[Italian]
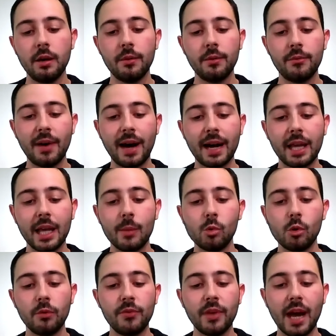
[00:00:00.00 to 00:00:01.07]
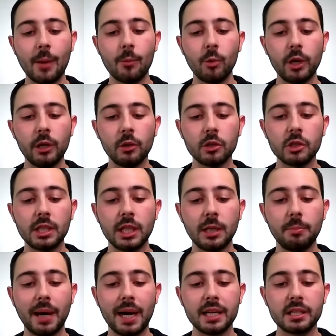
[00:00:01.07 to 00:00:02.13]
fa che muoviamo i
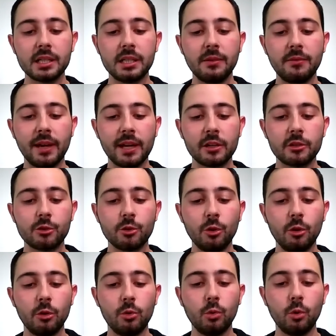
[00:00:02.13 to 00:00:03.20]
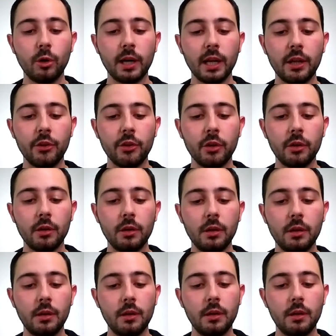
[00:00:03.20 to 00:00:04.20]
nostri passi verso il tuo regno.